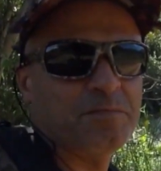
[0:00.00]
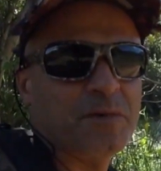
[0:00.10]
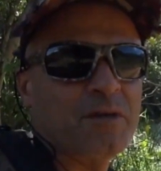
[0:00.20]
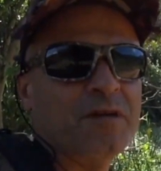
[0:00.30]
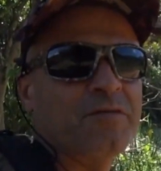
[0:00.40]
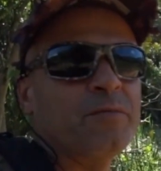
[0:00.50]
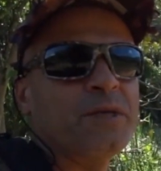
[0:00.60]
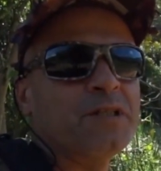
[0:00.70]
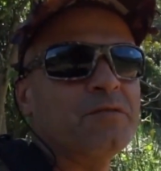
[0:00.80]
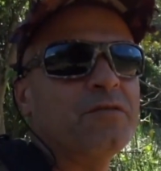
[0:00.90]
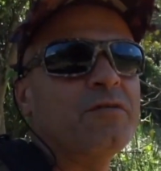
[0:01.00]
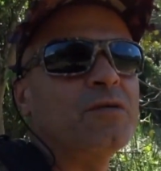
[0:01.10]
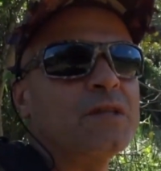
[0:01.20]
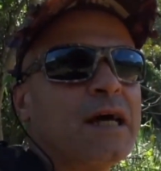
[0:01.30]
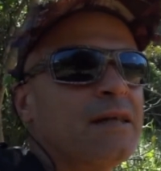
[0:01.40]
provavelmente vou
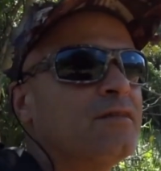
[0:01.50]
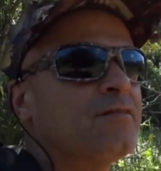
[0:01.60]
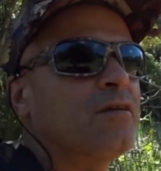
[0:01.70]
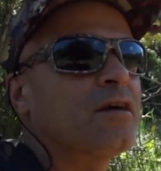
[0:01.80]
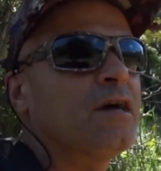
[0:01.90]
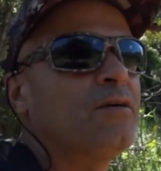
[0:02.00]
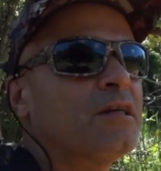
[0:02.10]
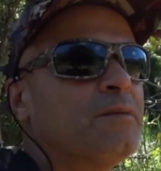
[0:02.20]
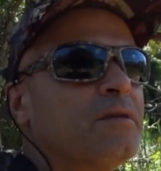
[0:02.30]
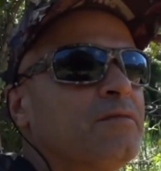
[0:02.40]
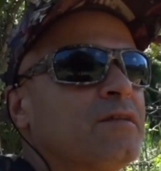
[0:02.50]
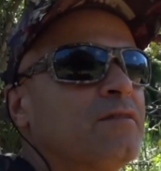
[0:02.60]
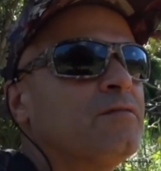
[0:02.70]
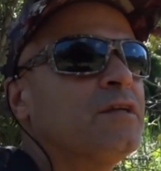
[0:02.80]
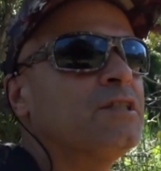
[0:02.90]
voltar nesse local aqui para ver se
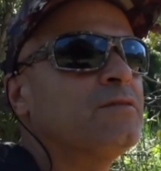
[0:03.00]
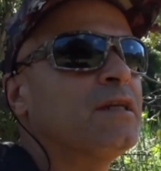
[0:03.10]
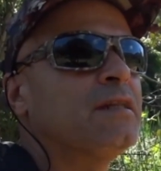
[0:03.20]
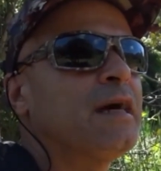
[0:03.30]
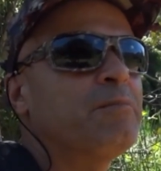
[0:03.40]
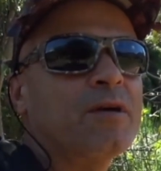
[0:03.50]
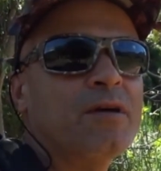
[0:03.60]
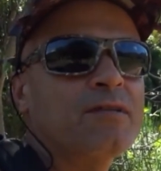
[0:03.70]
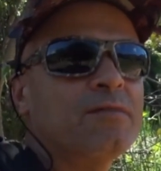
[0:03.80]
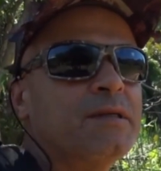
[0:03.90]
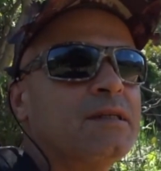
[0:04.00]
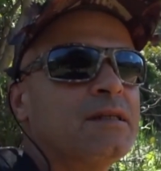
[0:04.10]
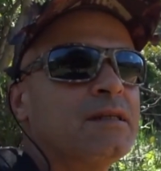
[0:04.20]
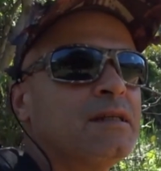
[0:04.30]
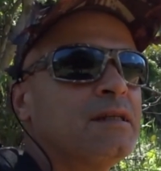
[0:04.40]
eu vejo ele da próxima.
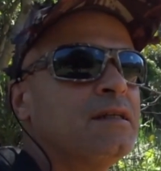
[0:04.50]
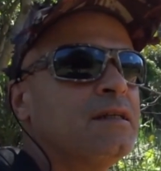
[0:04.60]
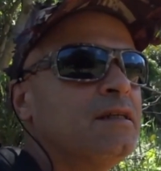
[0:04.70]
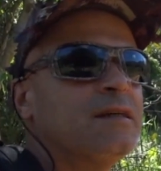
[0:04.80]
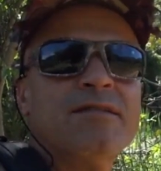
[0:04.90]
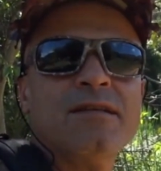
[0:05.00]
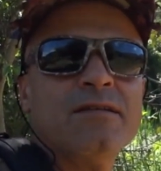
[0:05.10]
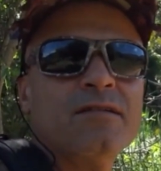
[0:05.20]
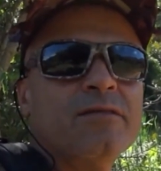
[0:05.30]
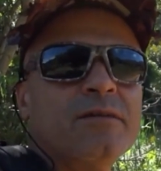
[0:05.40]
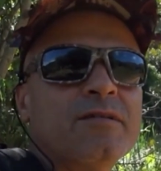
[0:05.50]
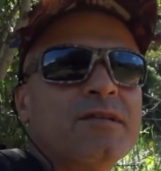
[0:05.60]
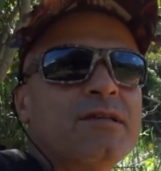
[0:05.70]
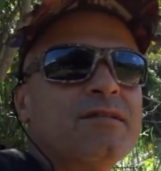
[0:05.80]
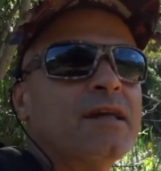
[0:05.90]
E assim nós
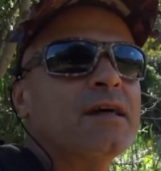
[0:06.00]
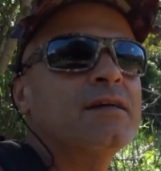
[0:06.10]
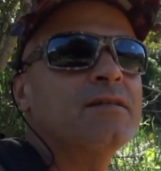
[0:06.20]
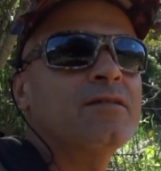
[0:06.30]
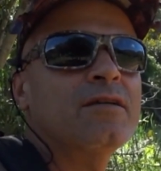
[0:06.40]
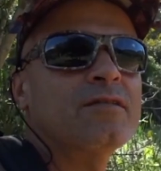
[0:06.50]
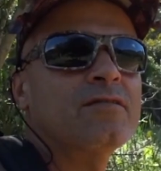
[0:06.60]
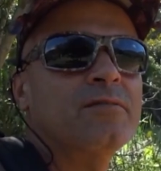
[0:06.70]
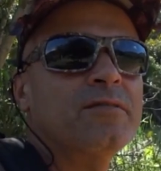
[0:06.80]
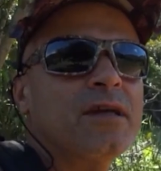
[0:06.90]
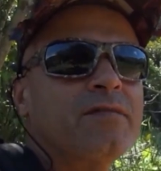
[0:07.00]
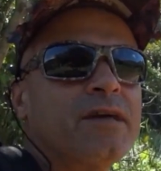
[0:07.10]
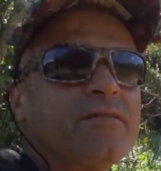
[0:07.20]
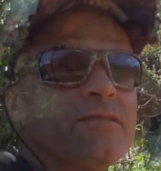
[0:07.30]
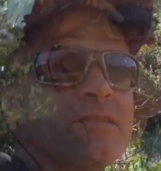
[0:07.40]
vamos encerrando nossas
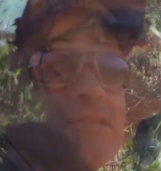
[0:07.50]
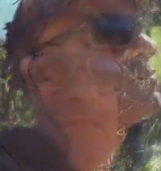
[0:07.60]
observações de